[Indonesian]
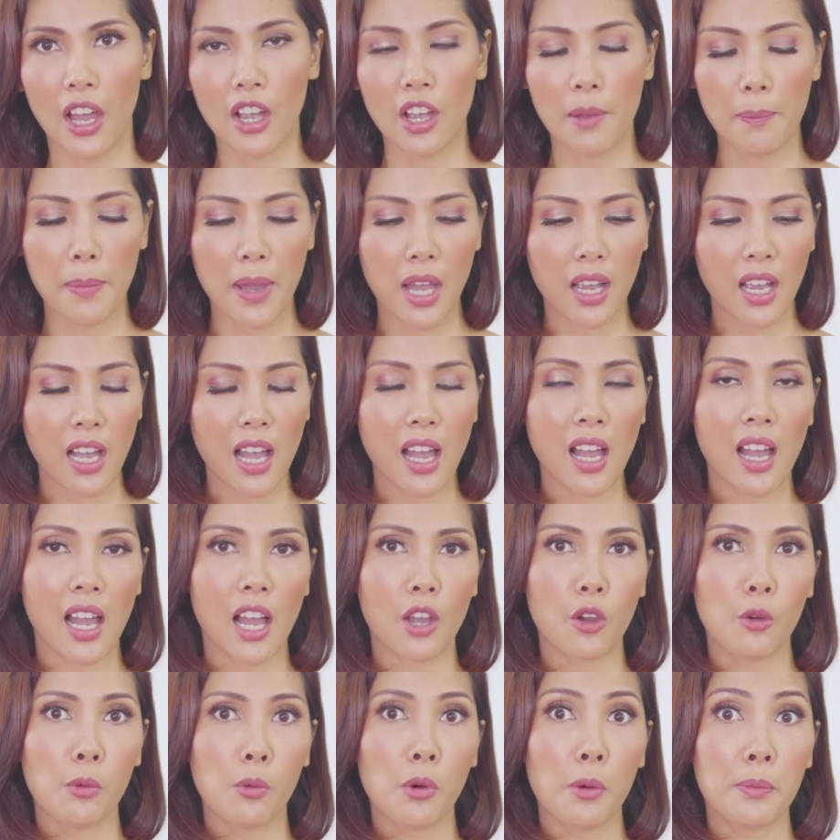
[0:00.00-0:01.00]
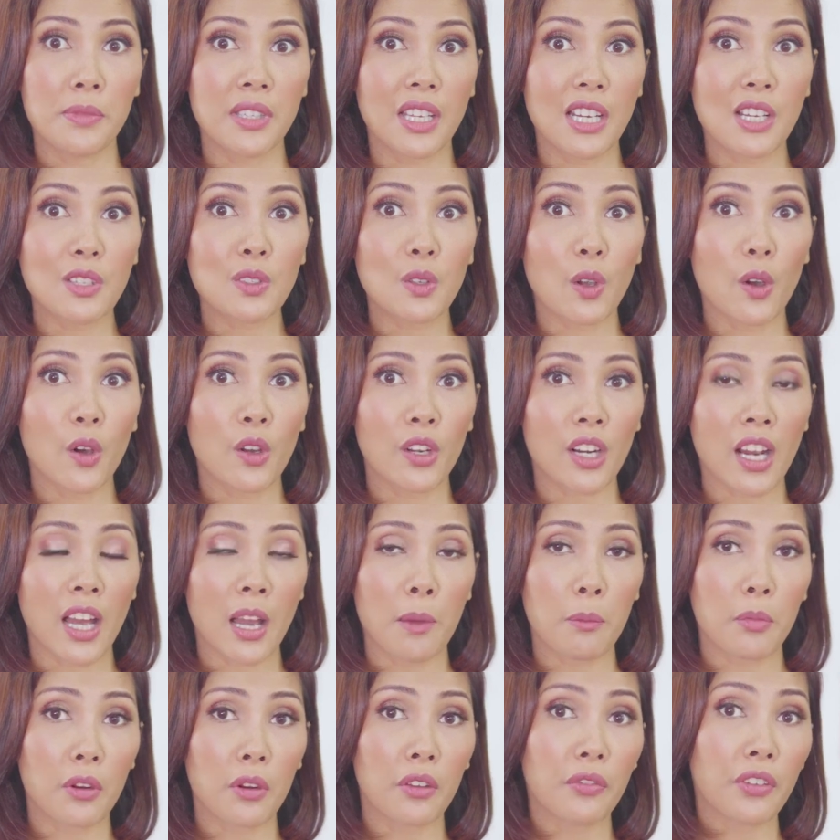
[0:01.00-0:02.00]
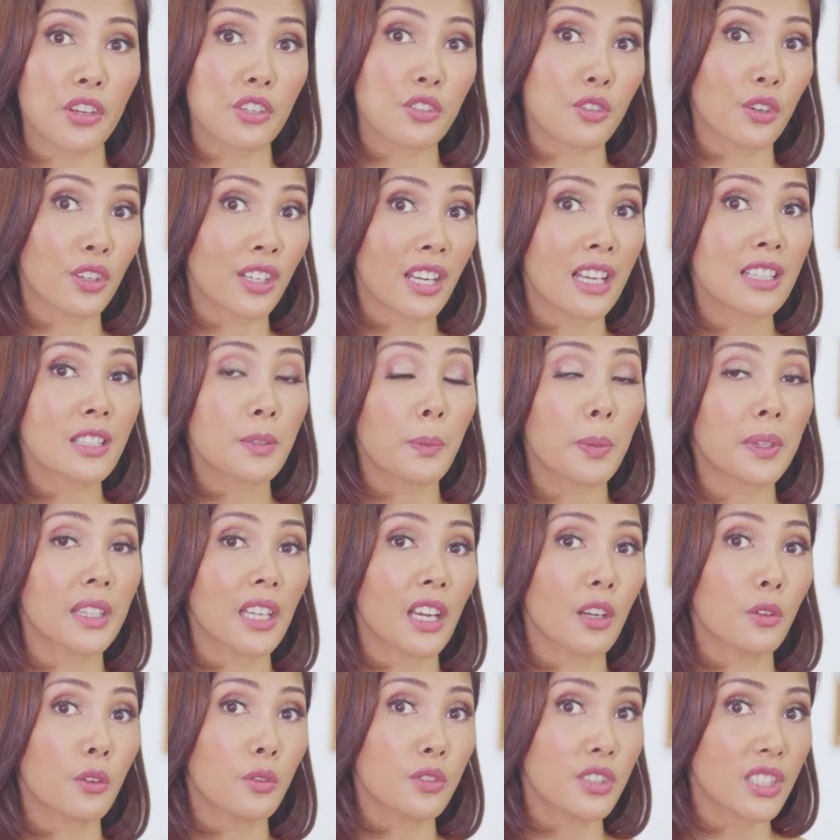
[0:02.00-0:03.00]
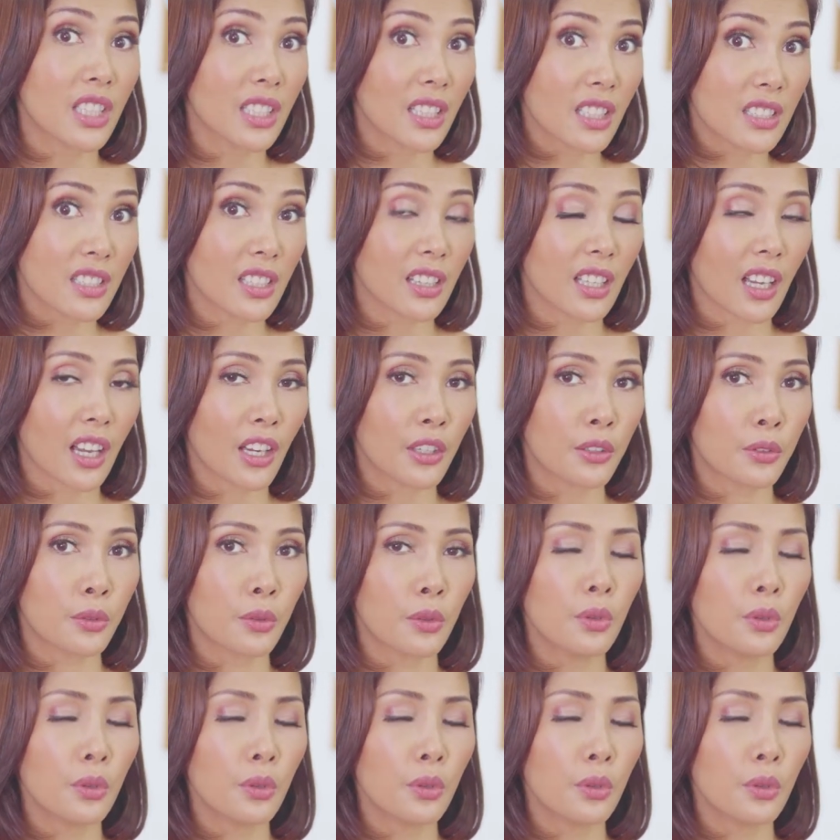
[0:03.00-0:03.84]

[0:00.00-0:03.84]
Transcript: Apakah aku mau menjadi seorang profesional seperti aku cita-citakan